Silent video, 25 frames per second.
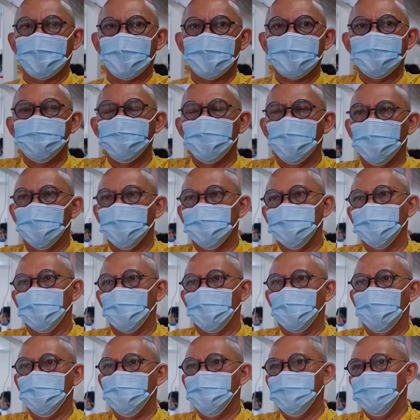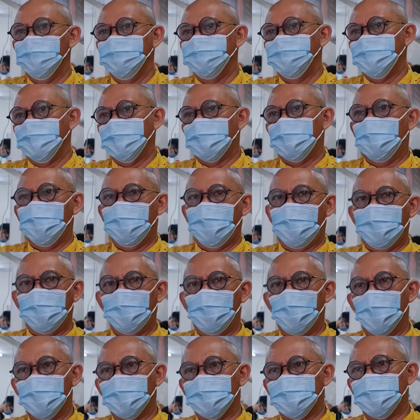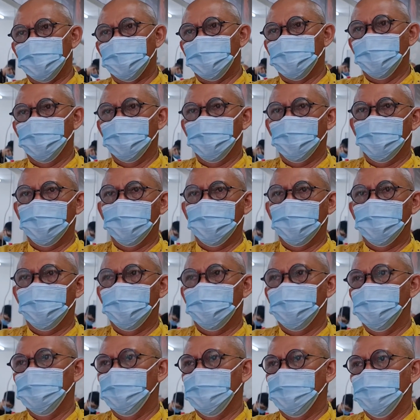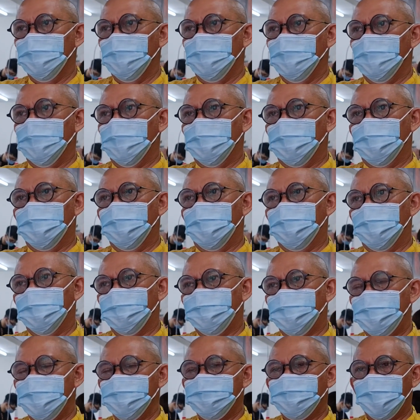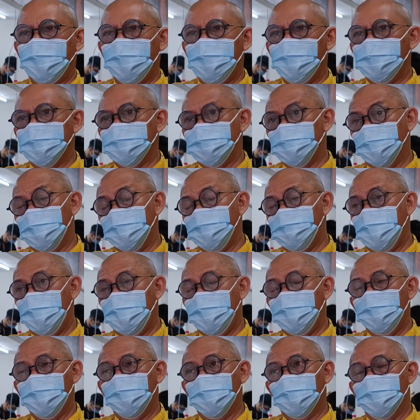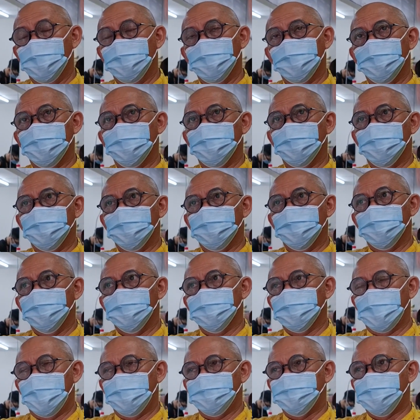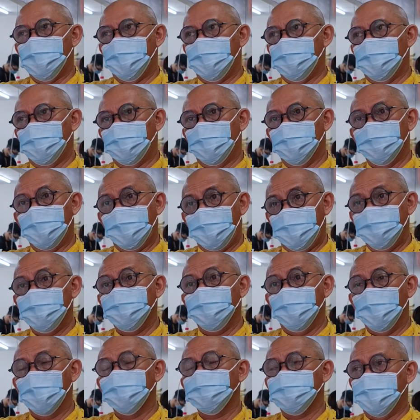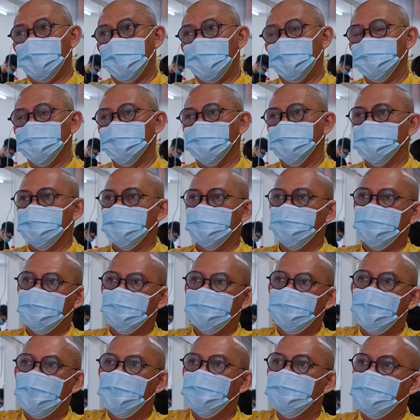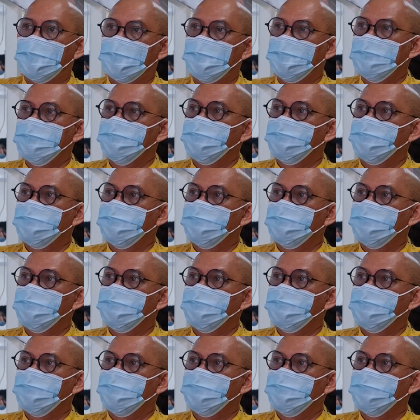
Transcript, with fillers: các cái mô hình của Hàn Quốc là của Philippines là Jollibee, của KFC là của Mỹ phải không? Dạ, thế mình nói vậy.